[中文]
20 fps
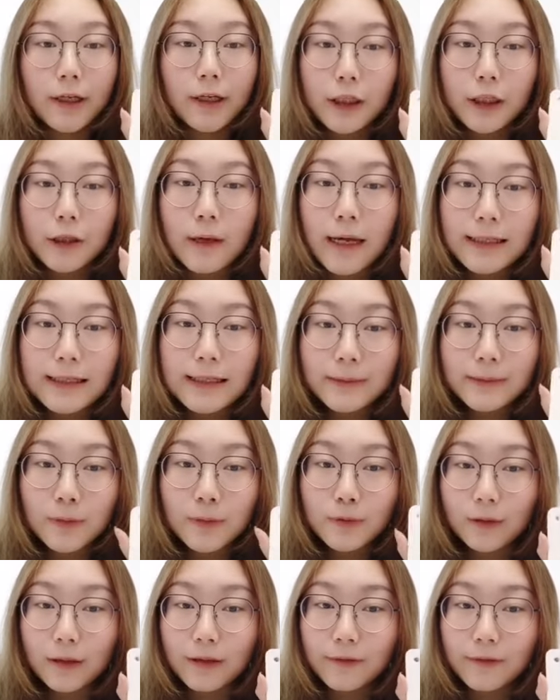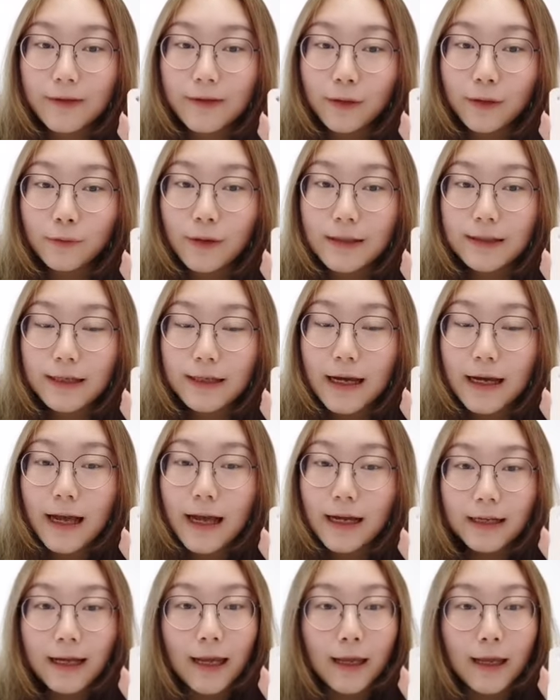u n 字么组合的发音规则
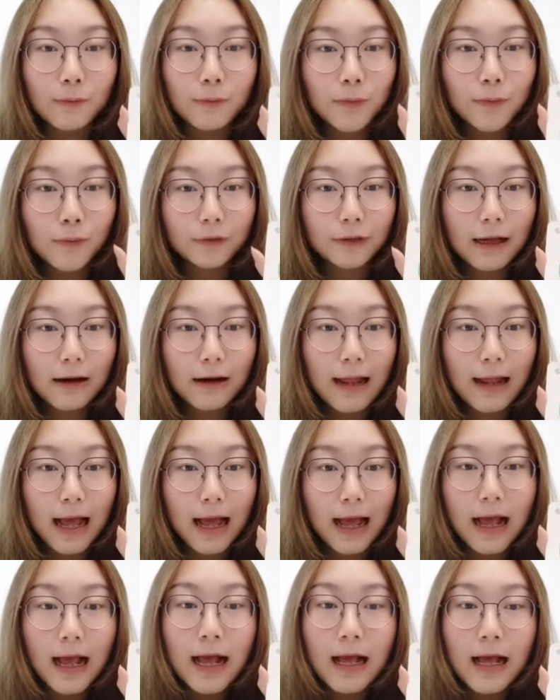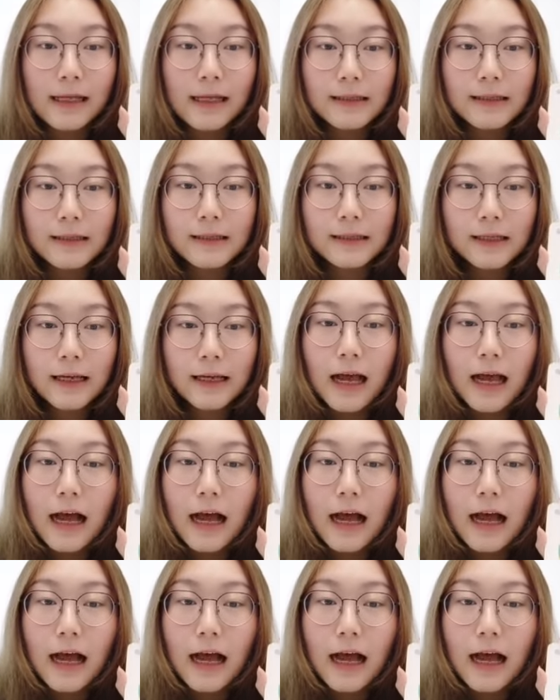可以运用到啦。s